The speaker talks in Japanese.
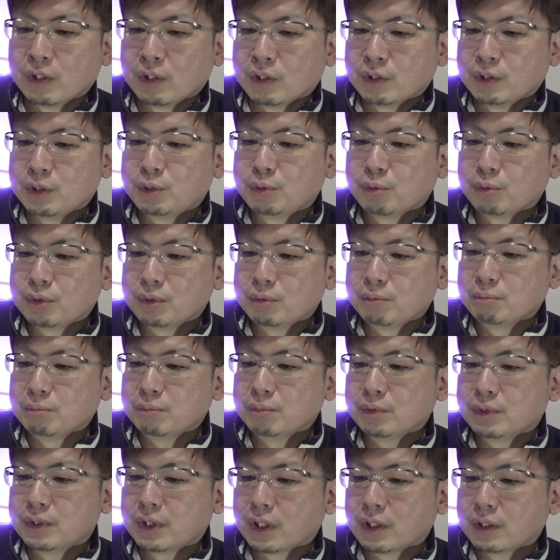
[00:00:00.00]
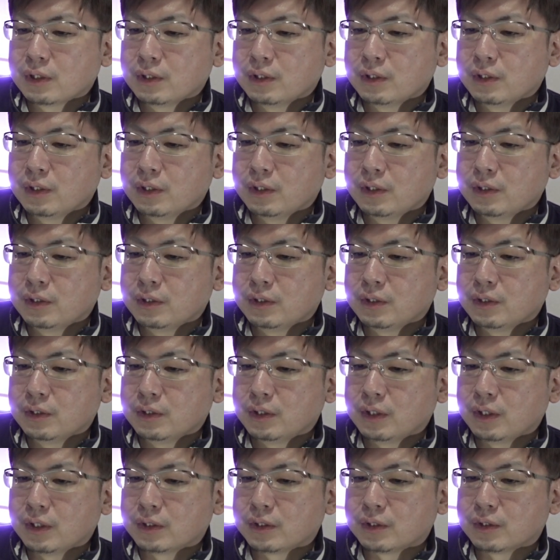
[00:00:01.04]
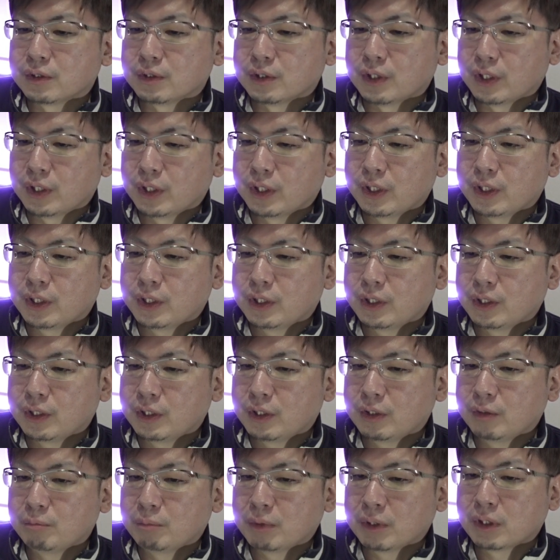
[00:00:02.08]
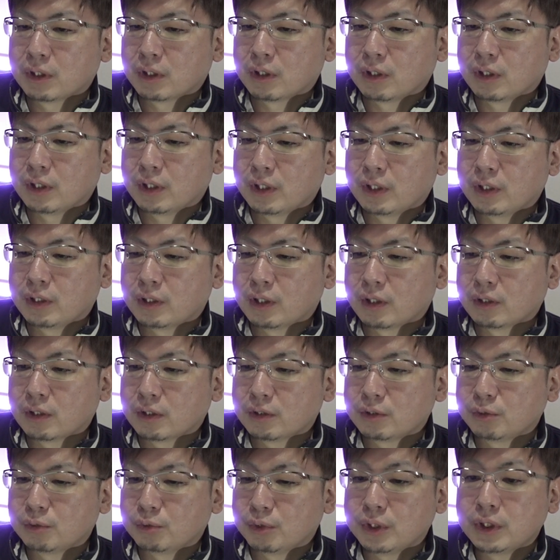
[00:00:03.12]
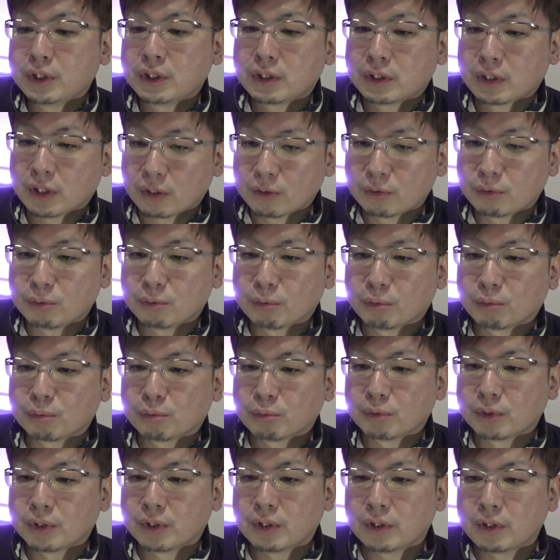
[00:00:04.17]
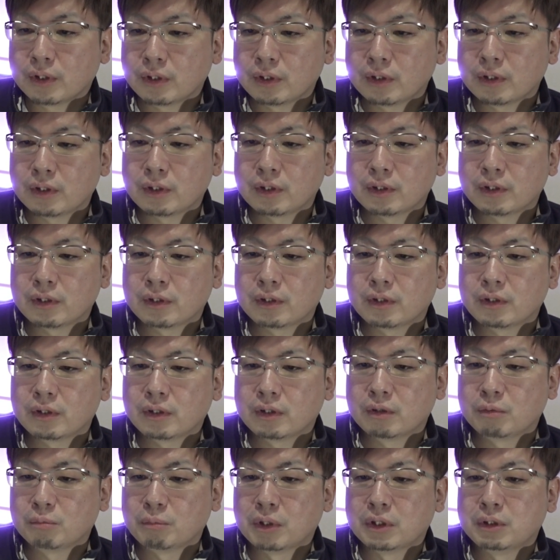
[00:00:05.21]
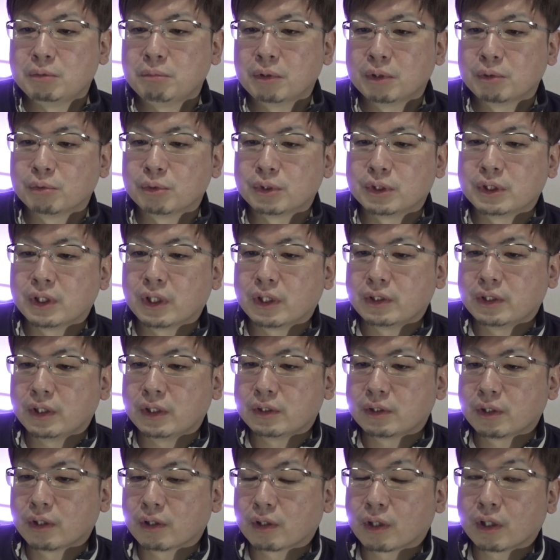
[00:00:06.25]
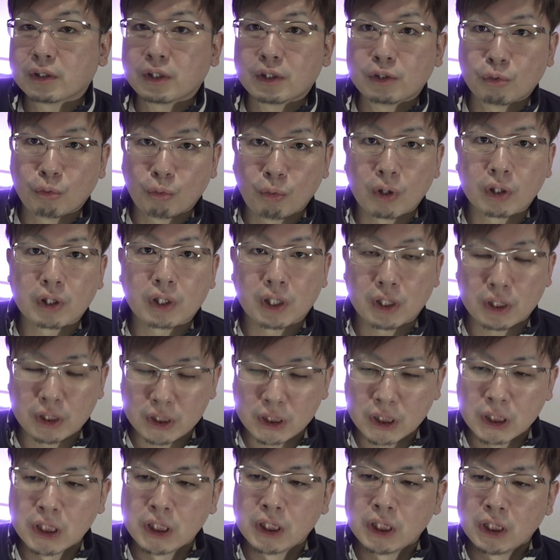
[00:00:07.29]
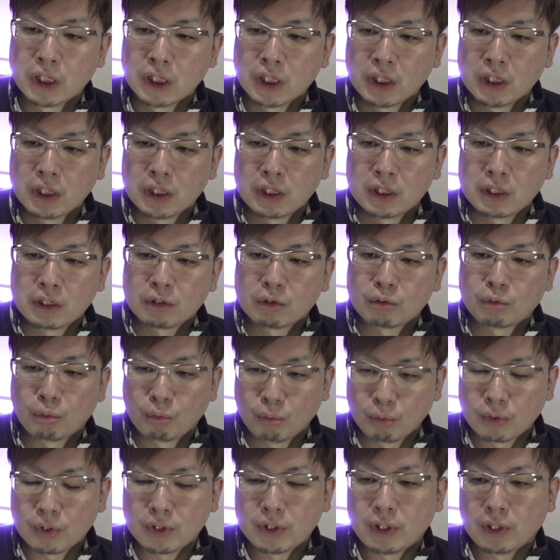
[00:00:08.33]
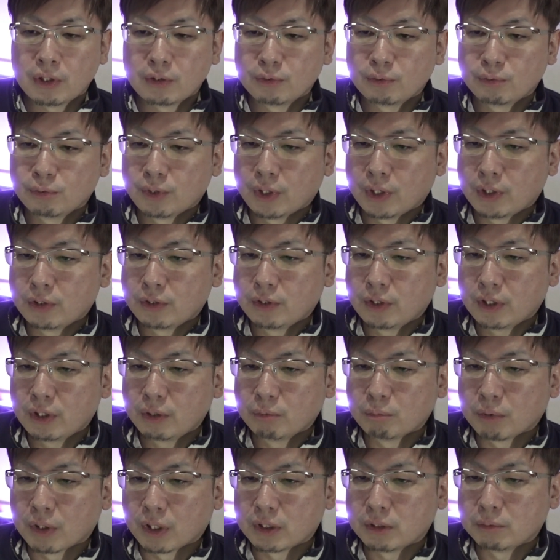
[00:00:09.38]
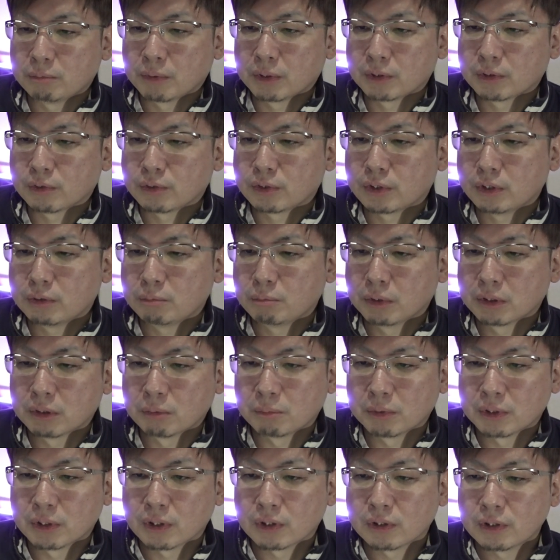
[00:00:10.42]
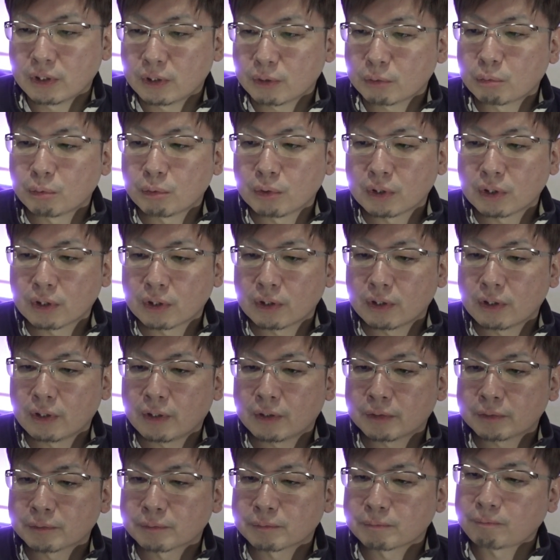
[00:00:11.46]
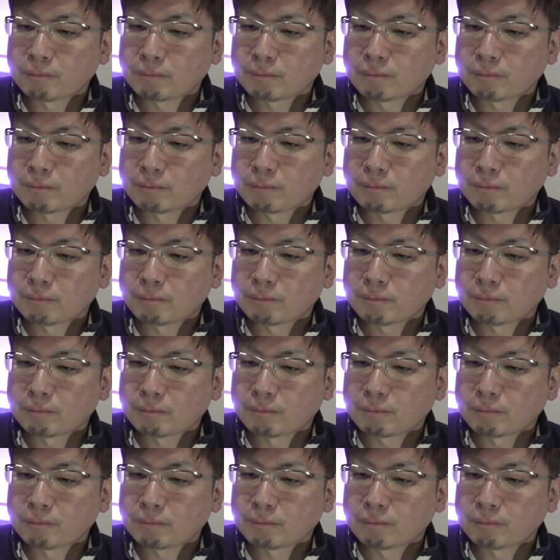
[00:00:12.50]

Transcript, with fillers: 非常に残念ですね。まだ、71歳ということで、まあ、今の時代で言ったらかなりお若いと言える年齢でもありますし、まだまだね、これから、